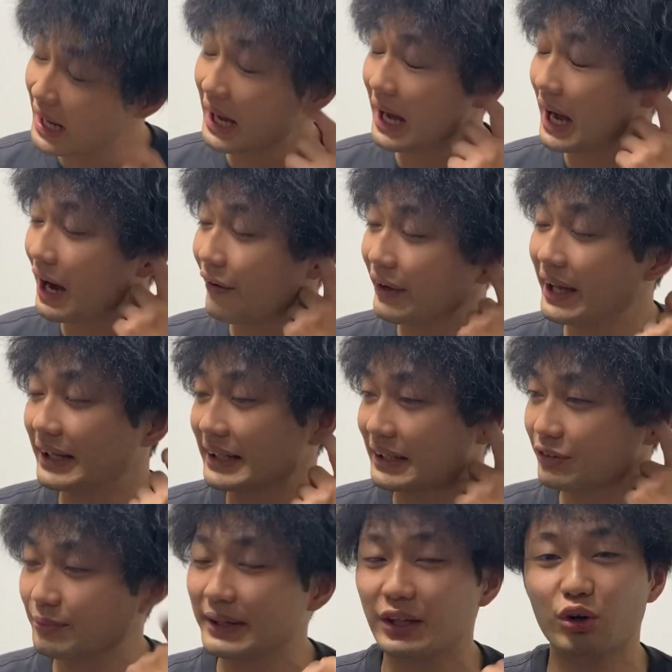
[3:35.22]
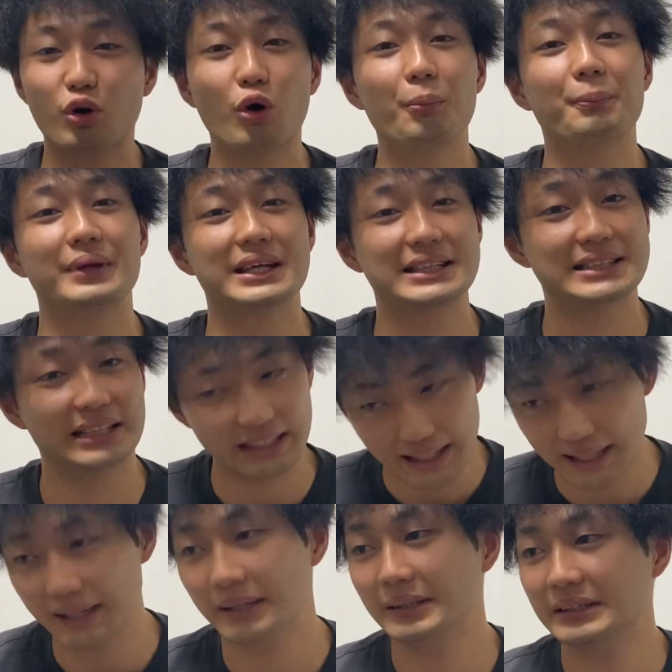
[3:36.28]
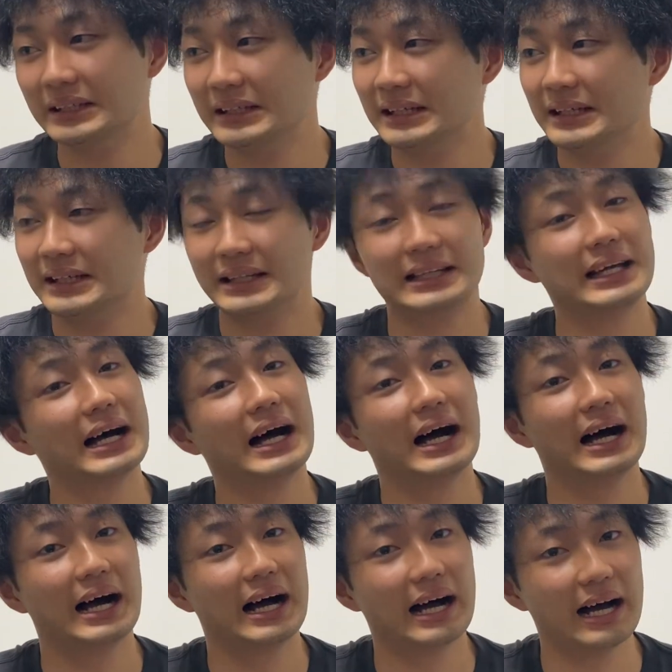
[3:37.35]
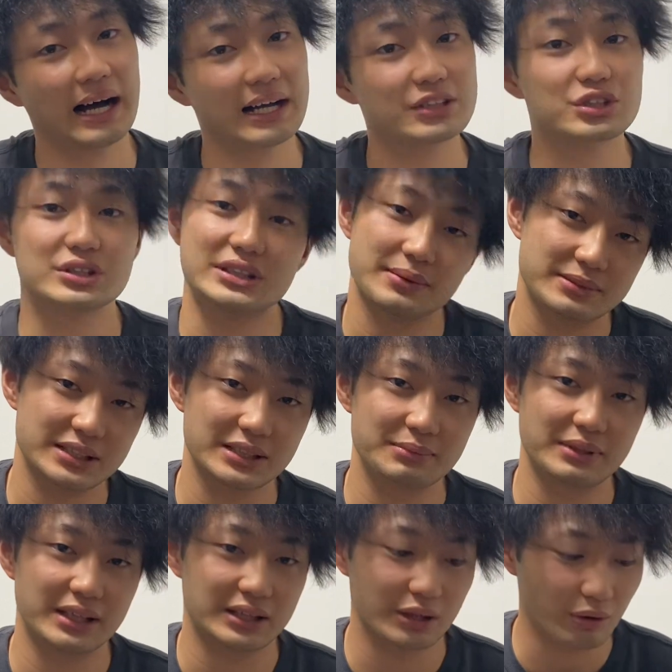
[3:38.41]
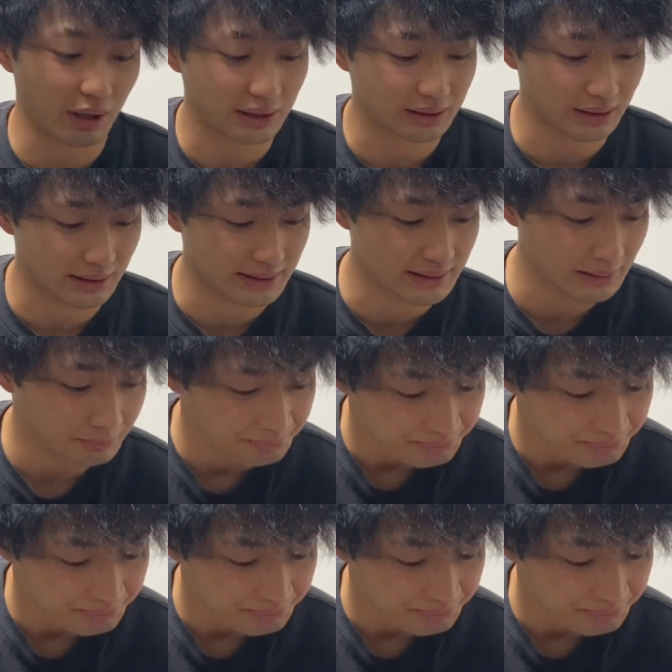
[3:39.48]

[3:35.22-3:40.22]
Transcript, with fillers: 青柳梅のコンビでしたね。いやー、久々に見れてよかったです。